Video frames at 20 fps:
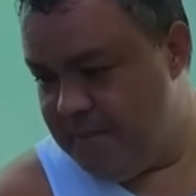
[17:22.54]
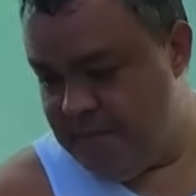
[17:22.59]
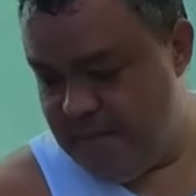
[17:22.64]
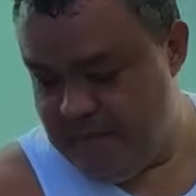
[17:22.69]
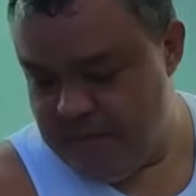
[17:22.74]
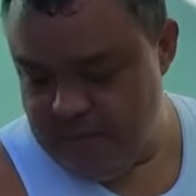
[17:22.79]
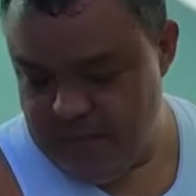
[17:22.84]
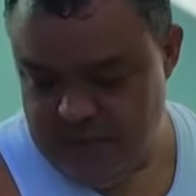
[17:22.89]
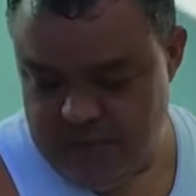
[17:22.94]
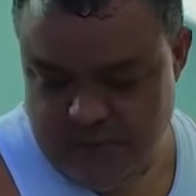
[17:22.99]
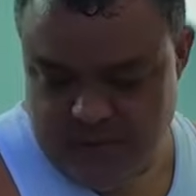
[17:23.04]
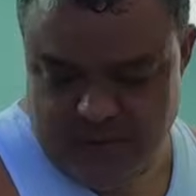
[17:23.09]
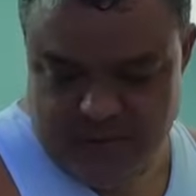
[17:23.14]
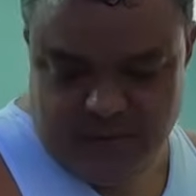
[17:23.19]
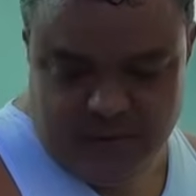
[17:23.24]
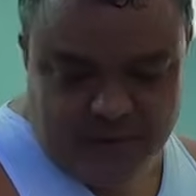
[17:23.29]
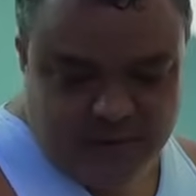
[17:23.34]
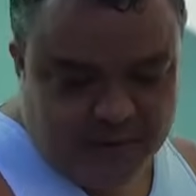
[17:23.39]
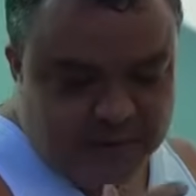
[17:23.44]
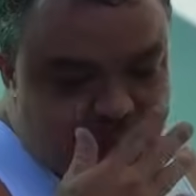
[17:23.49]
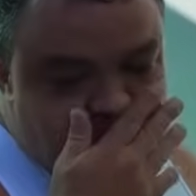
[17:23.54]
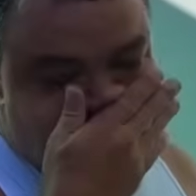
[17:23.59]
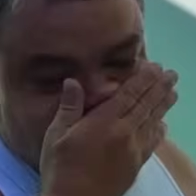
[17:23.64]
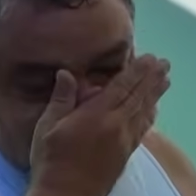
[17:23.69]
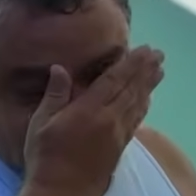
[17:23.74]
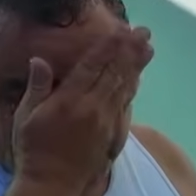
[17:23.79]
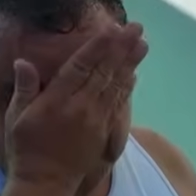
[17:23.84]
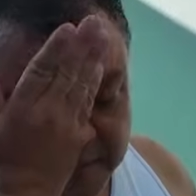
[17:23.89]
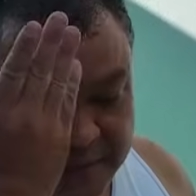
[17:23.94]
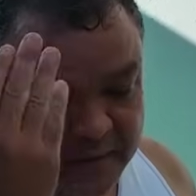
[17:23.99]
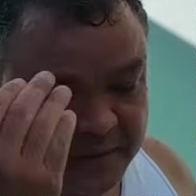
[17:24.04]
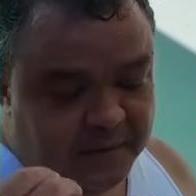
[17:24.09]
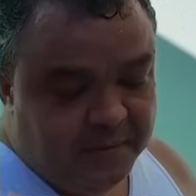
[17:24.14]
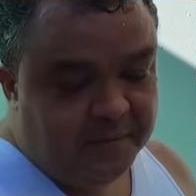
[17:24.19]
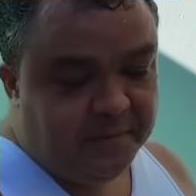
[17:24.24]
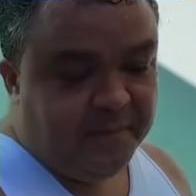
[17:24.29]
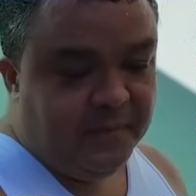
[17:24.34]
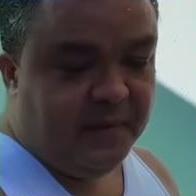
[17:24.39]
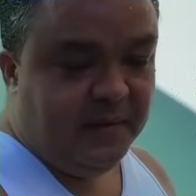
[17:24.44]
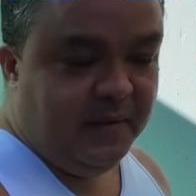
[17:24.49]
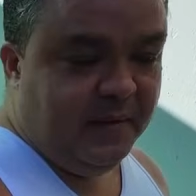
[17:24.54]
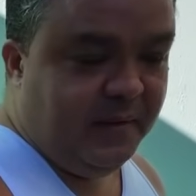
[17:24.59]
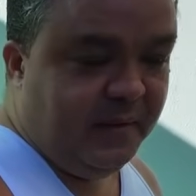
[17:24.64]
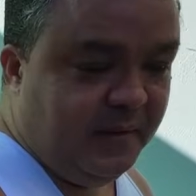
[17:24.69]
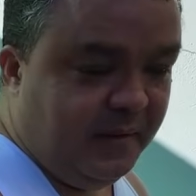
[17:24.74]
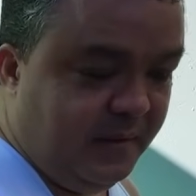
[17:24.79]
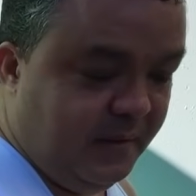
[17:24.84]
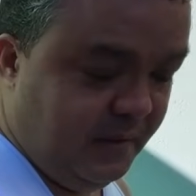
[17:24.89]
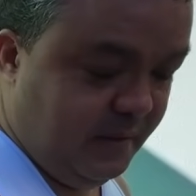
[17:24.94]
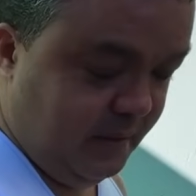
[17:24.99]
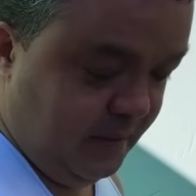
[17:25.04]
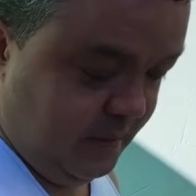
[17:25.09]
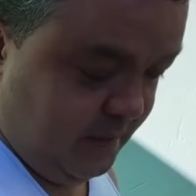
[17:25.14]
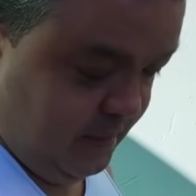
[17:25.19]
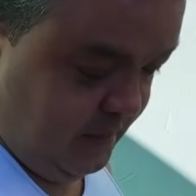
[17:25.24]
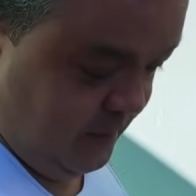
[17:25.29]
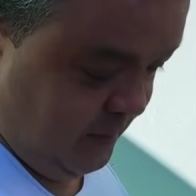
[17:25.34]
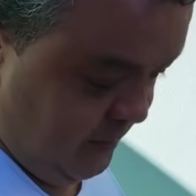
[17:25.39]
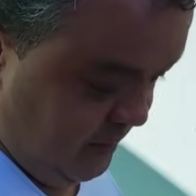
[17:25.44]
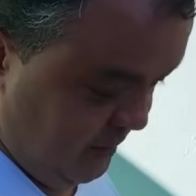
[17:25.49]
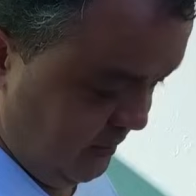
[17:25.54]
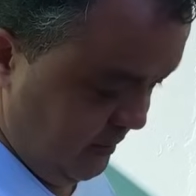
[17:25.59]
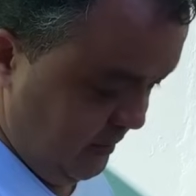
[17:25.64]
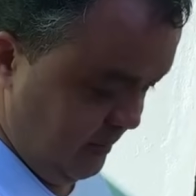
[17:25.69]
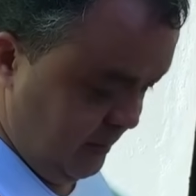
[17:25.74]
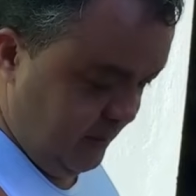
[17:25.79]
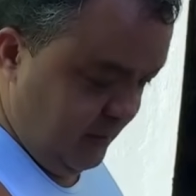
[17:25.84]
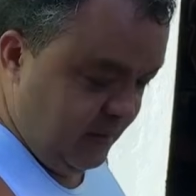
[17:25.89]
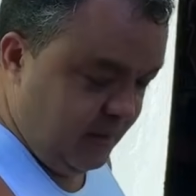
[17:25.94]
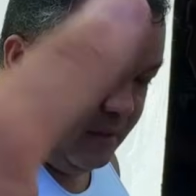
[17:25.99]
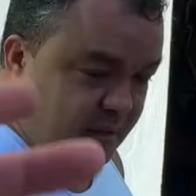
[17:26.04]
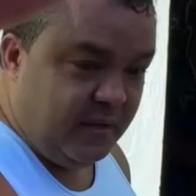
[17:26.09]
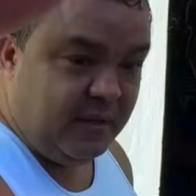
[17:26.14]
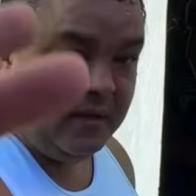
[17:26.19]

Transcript: E se eu pudesse comprar uma moto nova, tu ainda não queria, tu